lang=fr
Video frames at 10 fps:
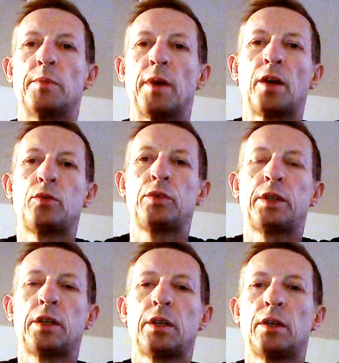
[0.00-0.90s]
Eh ben
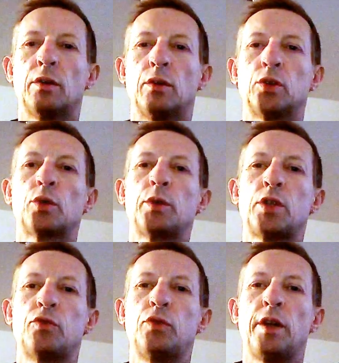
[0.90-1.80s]
écoutez, euh, aujourd'hui
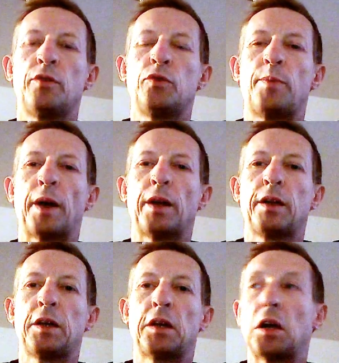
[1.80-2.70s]
je voulais vous
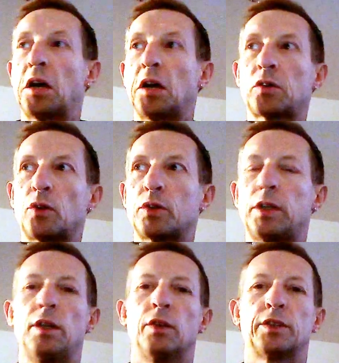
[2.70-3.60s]
parler là
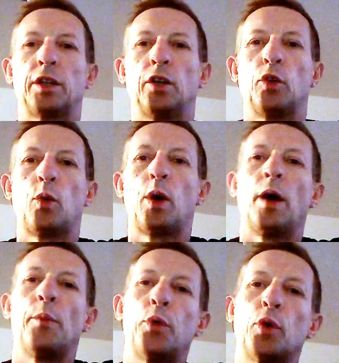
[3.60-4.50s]
tranquille dans un
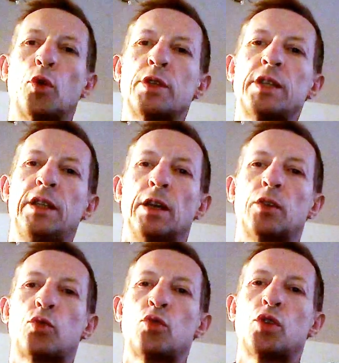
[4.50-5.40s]
endroit un peu cosy d'un
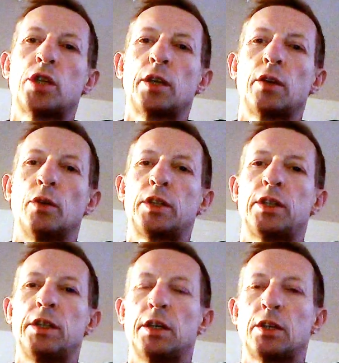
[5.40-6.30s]
sujet euh,
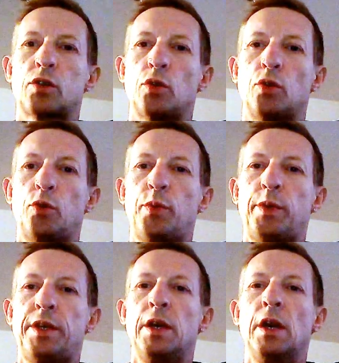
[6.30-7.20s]
qui est
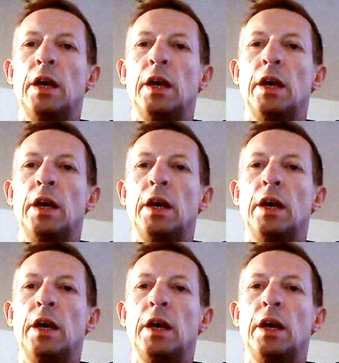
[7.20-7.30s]
celui